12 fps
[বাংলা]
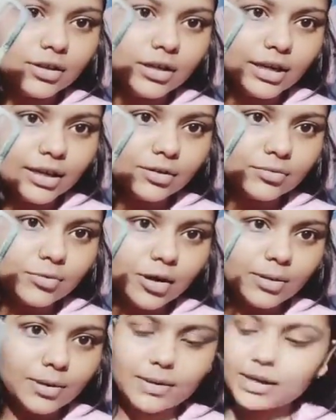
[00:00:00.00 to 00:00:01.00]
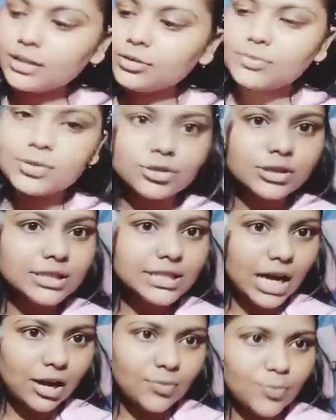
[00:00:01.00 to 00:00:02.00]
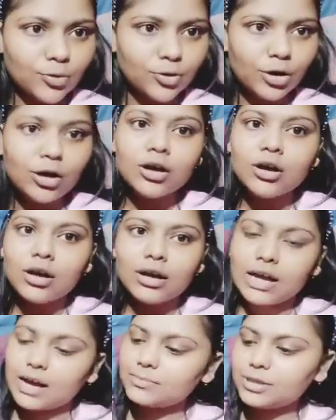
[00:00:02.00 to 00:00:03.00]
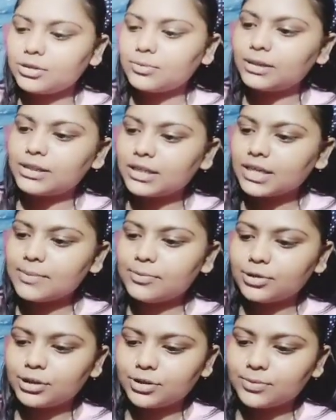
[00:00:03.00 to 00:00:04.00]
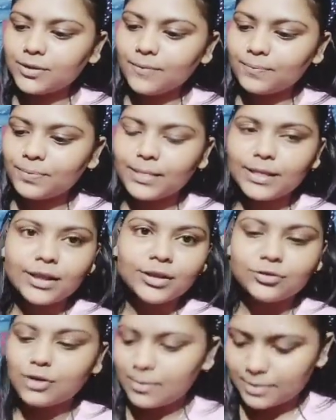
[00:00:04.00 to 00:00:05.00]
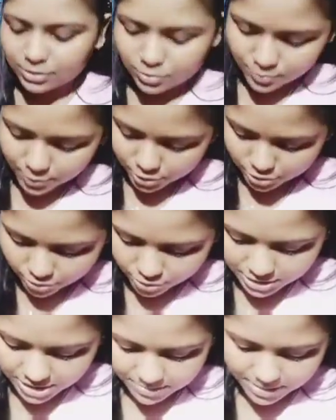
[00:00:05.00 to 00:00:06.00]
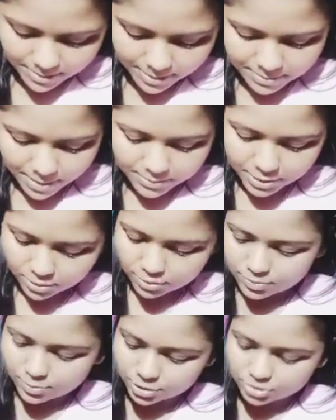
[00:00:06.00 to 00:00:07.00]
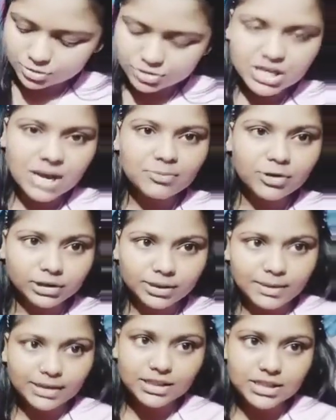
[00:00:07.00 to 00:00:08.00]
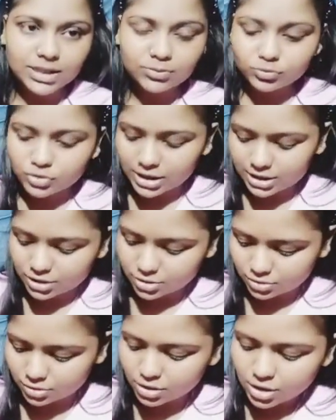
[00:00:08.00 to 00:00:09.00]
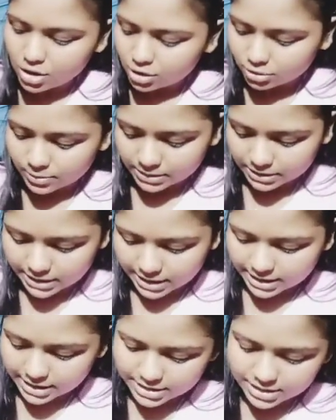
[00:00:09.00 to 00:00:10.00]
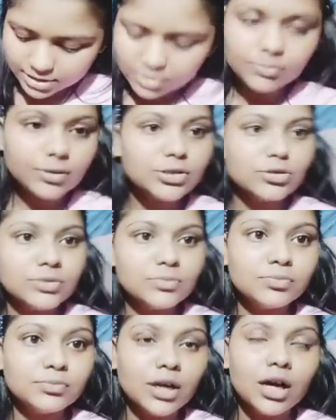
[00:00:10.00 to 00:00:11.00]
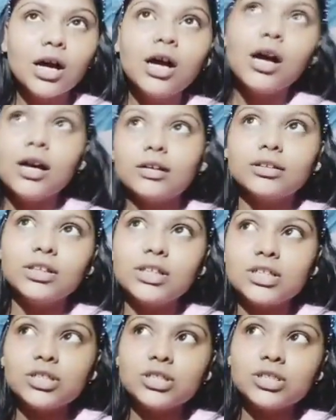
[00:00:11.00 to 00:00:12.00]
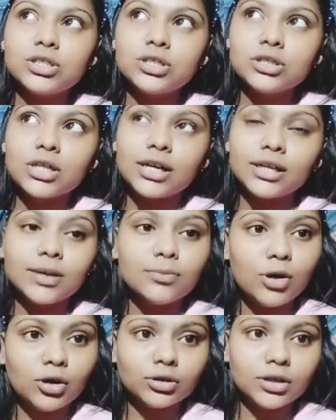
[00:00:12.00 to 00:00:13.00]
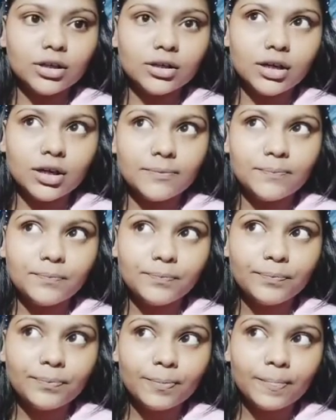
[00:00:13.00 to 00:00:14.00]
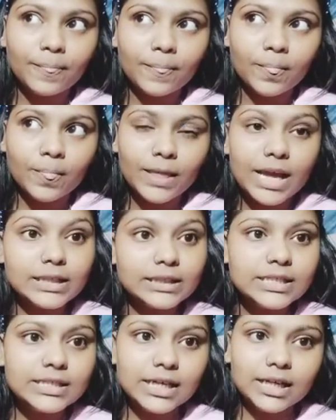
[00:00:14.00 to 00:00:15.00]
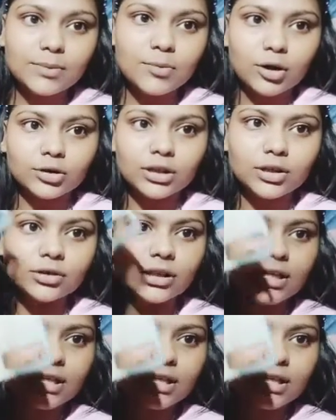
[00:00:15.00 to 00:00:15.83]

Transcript: এরকম কভার বানায় তোমরা যদি চাও বলো আমি তোমাদেরকে বলে দেবো তো আমার খুব পছন্দ হয়েছে মানে আমার মামিরও খুব পছন্দ হয়েছে আমিও একটা বানিয়েছিলাম তুষারের জন্য তোমাদের দেখিয়েছি তোমরা যদি তিরিশ তারিখের ব্লগটা না একত্রিশ তারিখের ব্লগটা দেখো তাহলে